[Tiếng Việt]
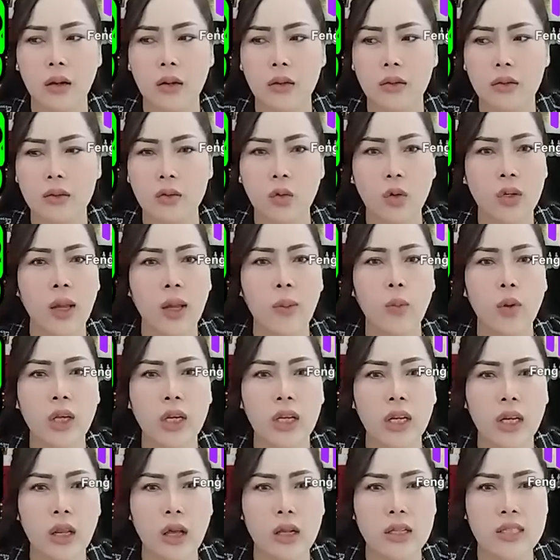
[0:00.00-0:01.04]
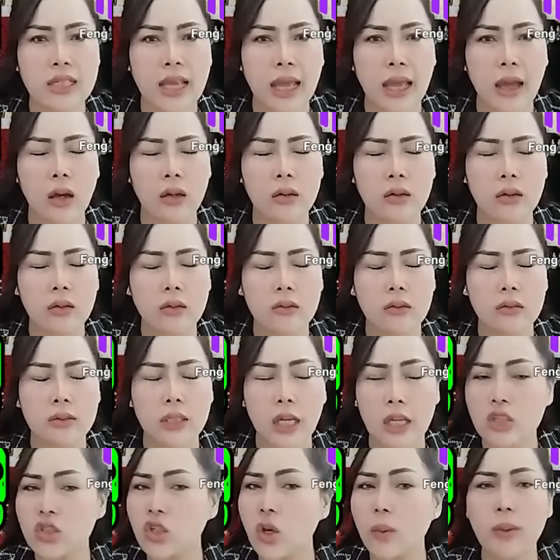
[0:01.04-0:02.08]
run đầu mùi khi đó chả
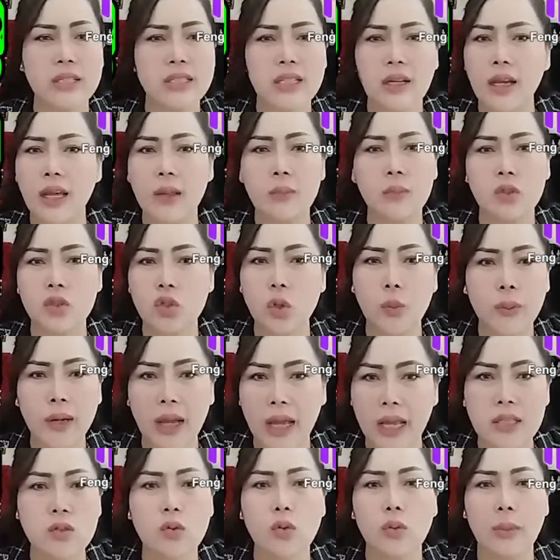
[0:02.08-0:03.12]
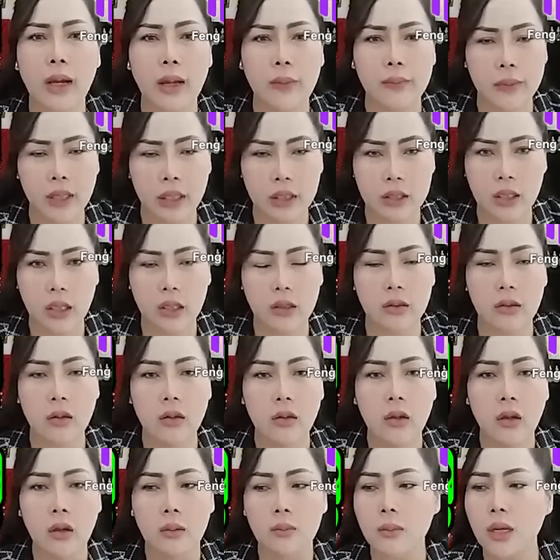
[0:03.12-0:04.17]
dây xong mà chờ anh bị chụp ca su bài năng từ
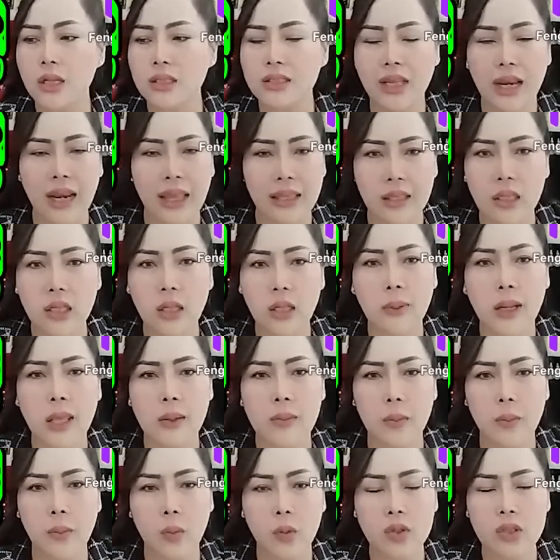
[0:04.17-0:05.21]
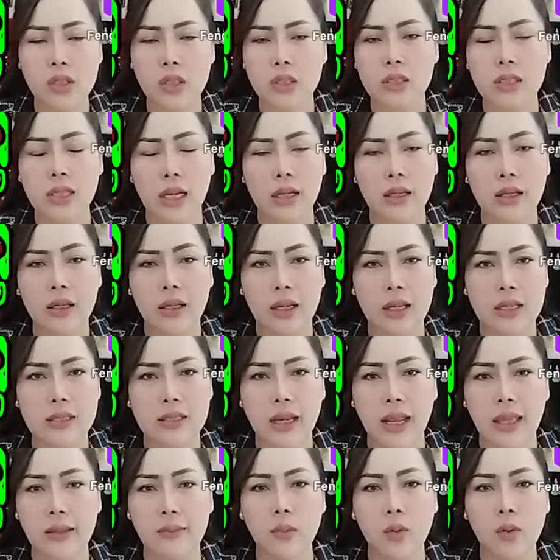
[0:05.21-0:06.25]
bờ sờ lạnh khi vào đây và pôn chưa chạy lên cái đây sờ
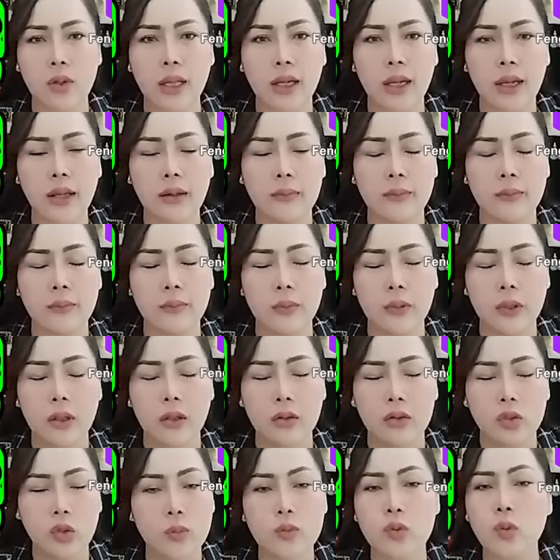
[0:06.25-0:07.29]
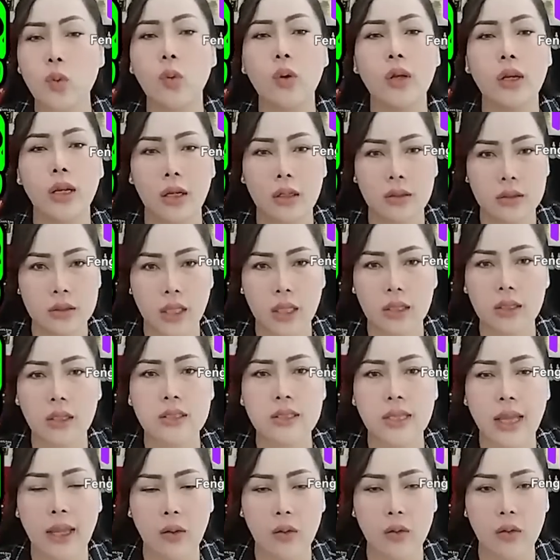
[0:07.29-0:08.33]
lạnh môi nắng á chụp xua nắng tiệt ta
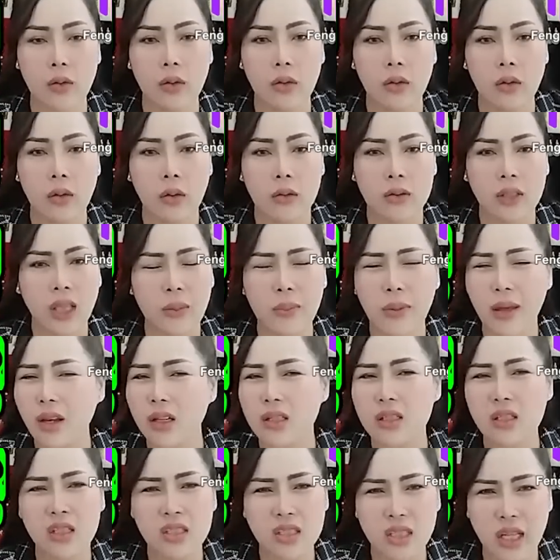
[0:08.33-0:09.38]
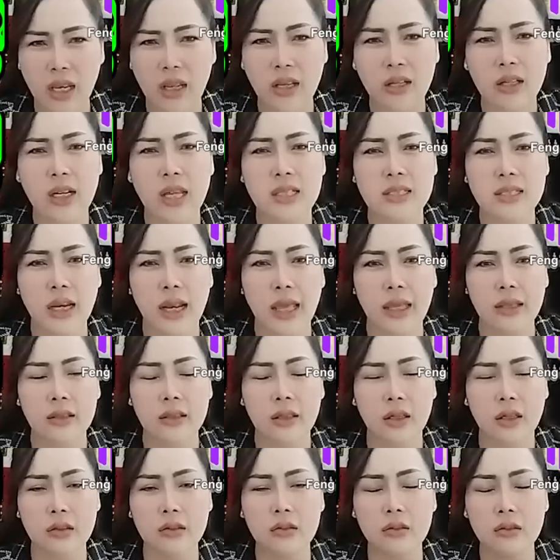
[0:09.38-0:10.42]
chào thấy bạn đã chưa chạy lên cái đây sờ lạnh
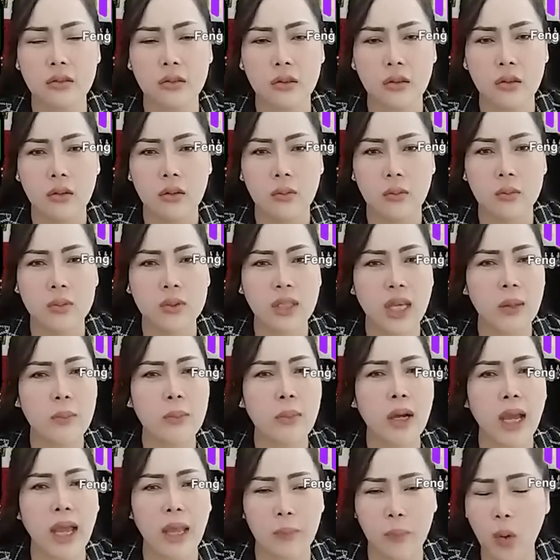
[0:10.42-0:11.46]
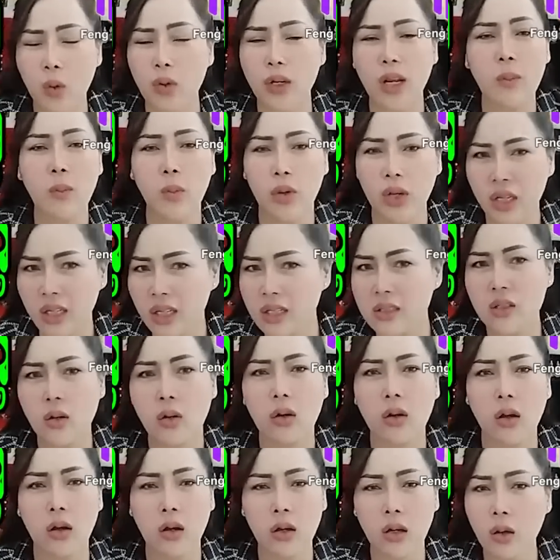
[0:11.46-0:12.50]
chẳng dây mơ hay pung đầu mùi khi sọc
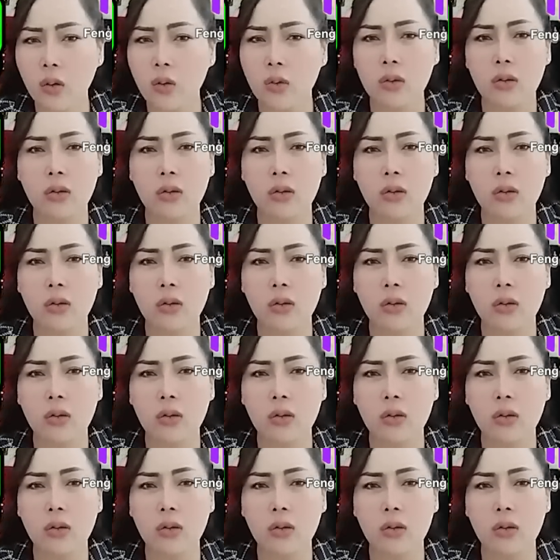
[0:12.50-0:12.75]
có crop